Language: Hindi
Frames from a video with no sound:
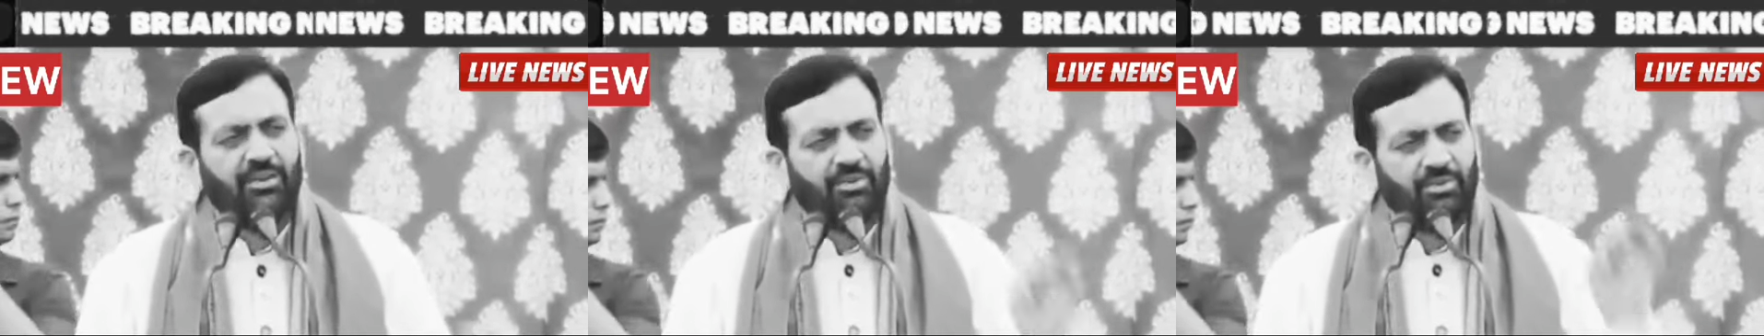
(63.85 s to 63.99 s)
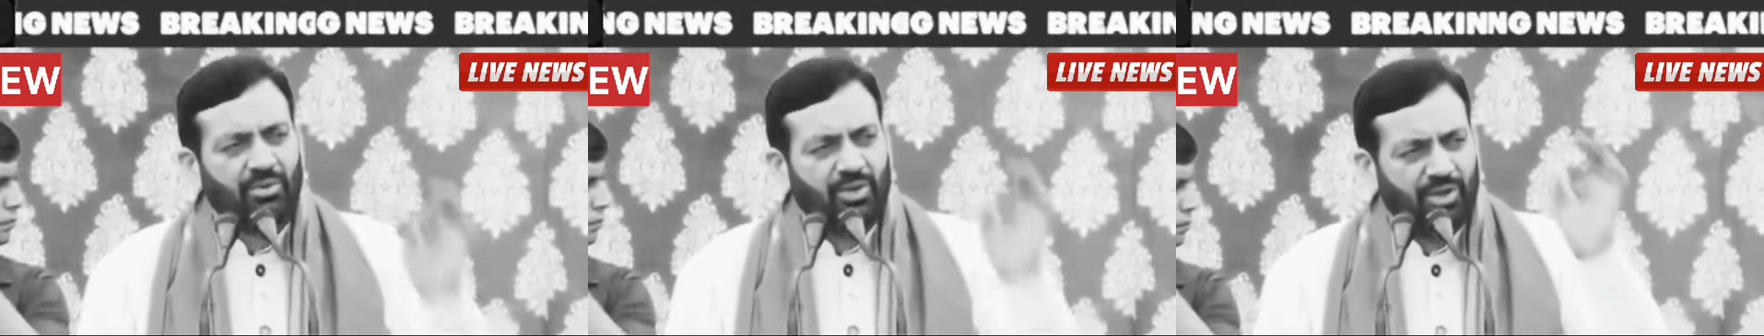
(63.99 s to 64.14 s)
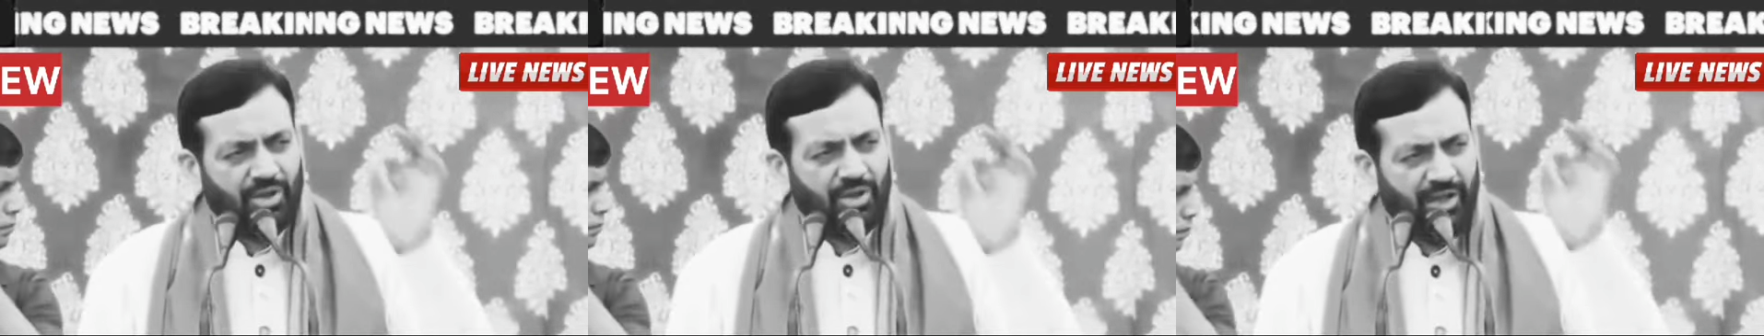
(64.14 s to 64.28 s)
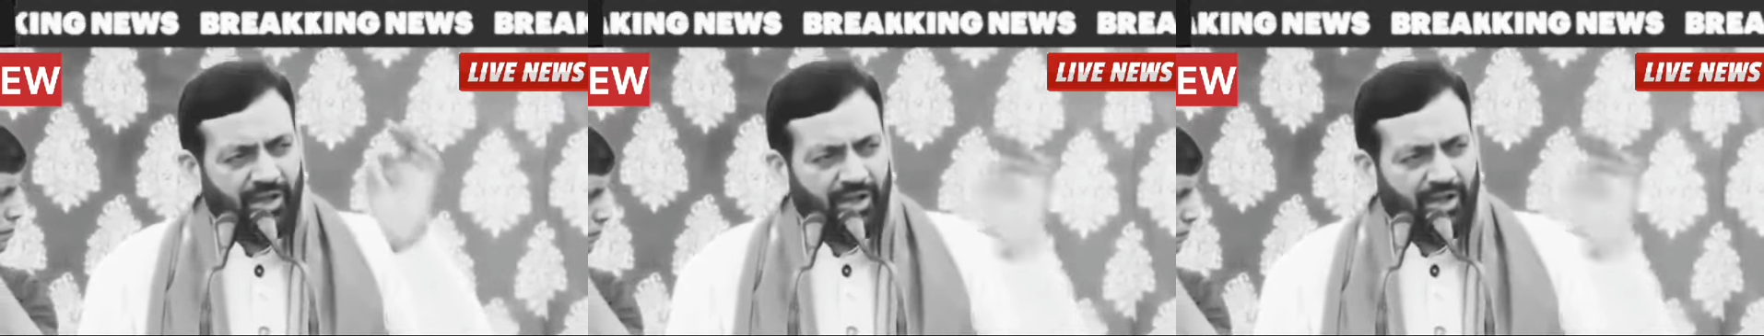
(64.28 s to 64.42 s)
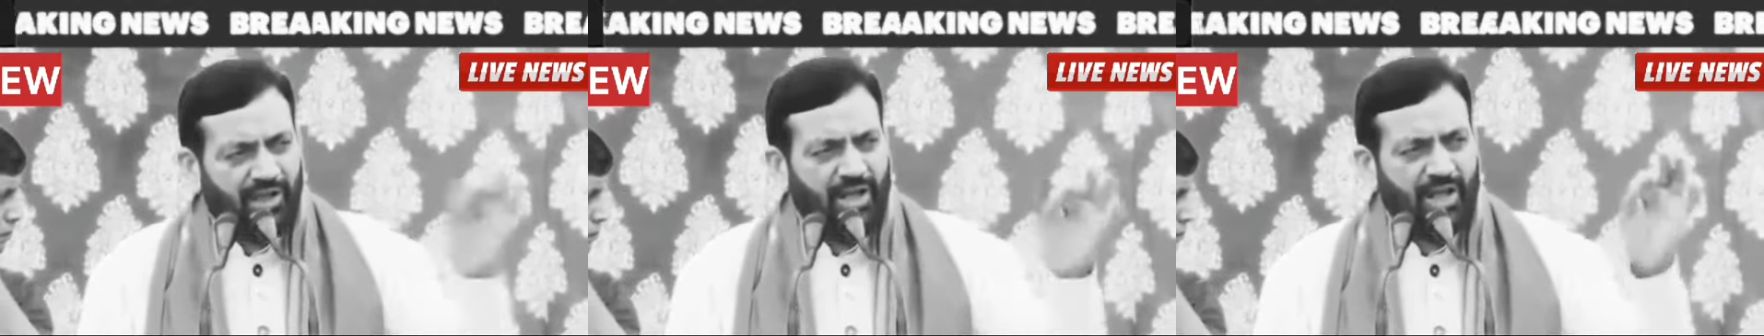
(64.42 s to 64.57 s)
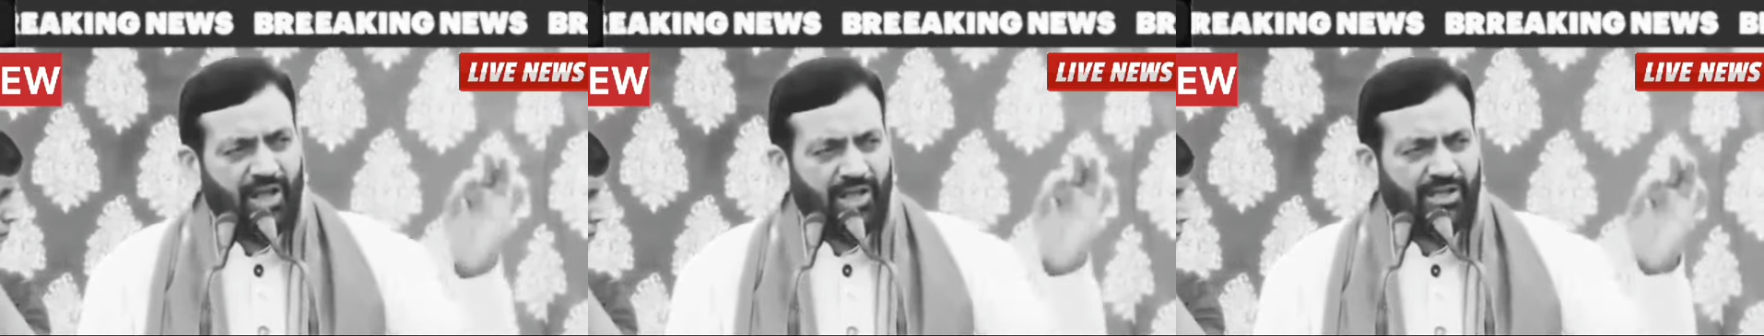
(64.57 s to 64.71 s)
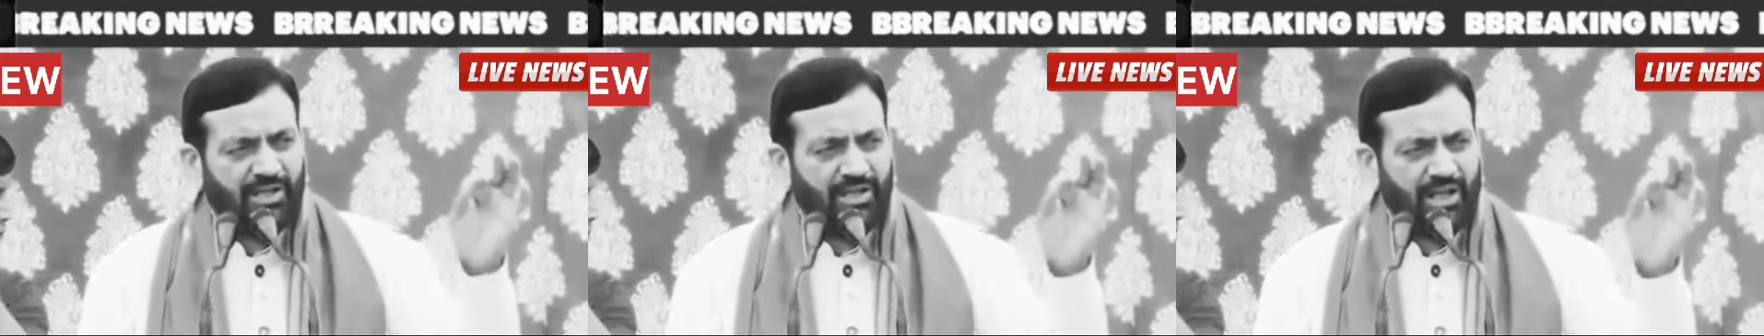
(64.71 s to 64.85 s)
वो
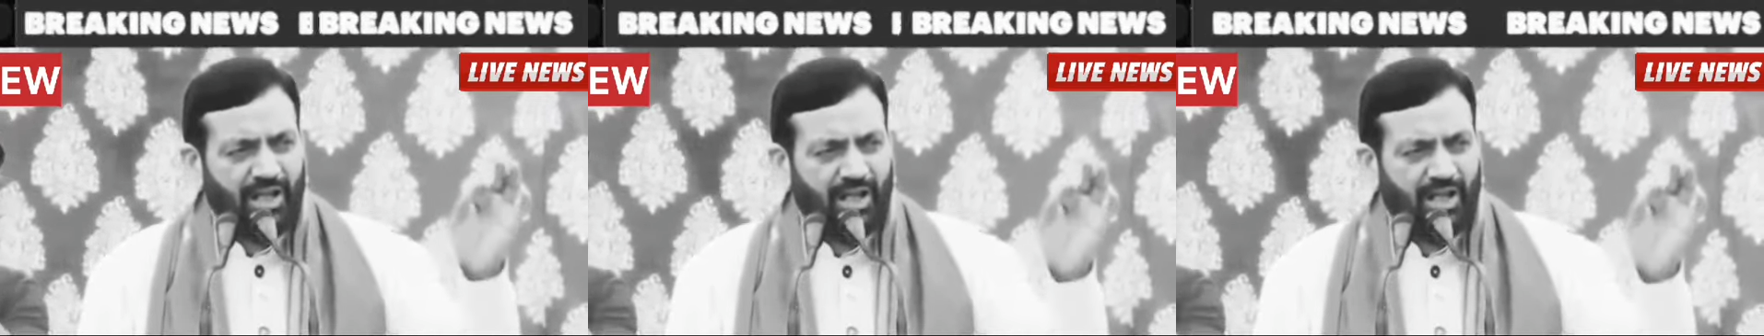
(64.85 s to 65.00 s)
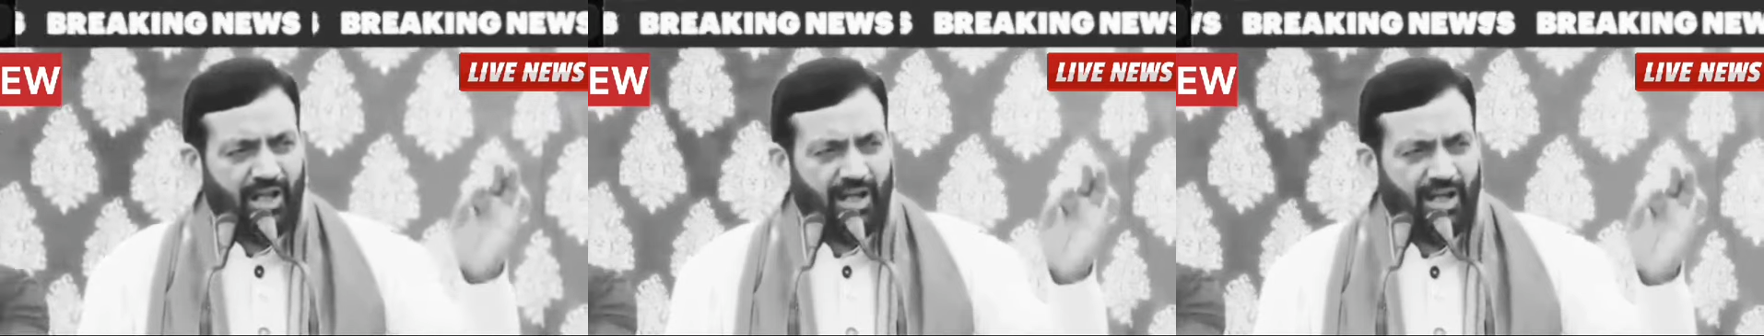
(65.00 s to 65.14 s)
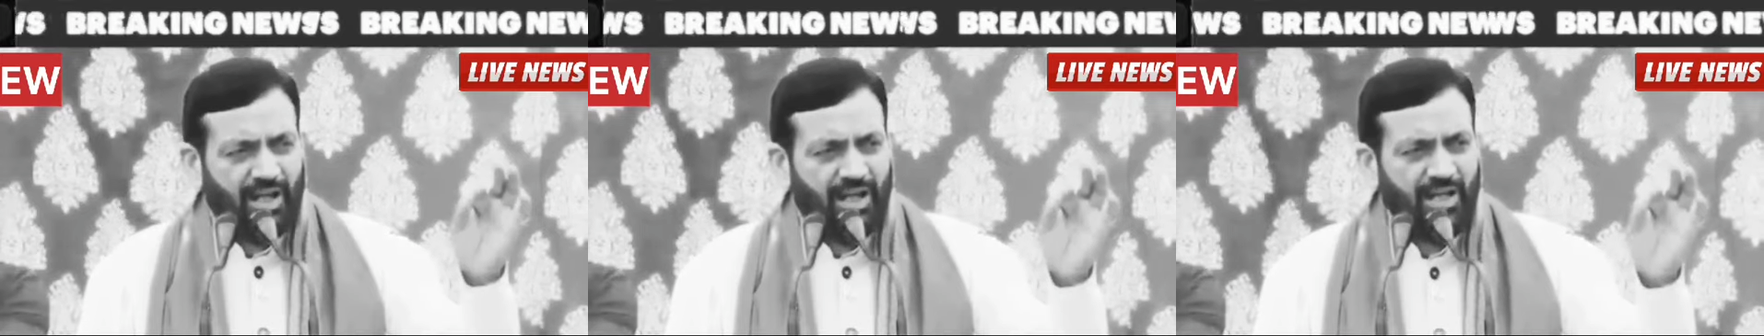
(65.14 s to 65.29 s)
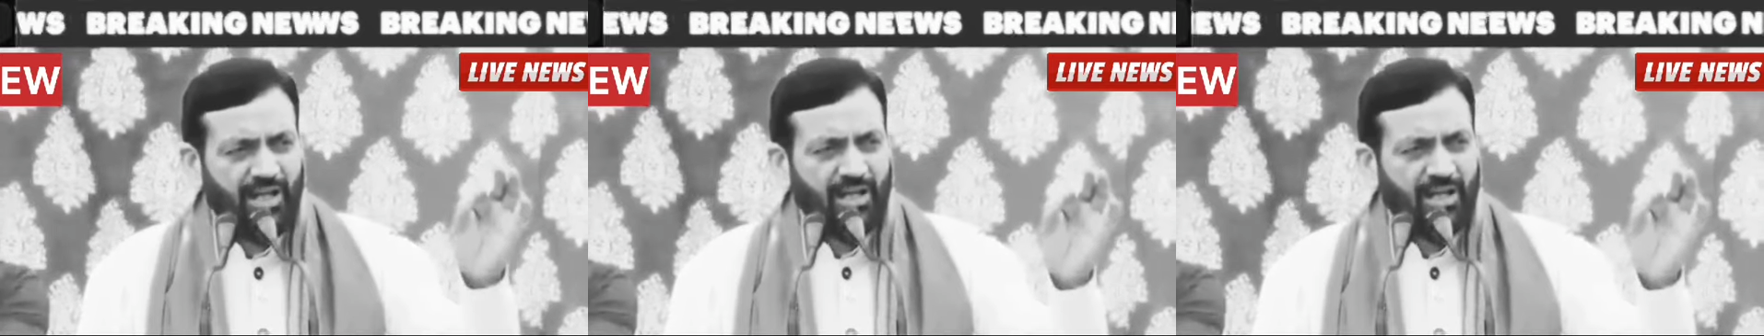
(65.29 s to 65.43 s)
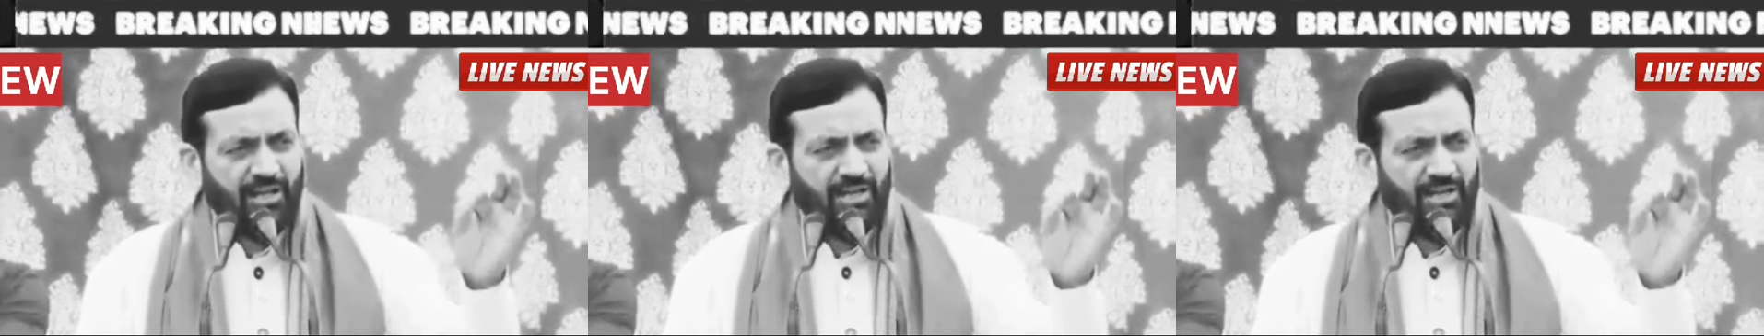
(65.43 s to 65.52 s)
निर्णय लिया है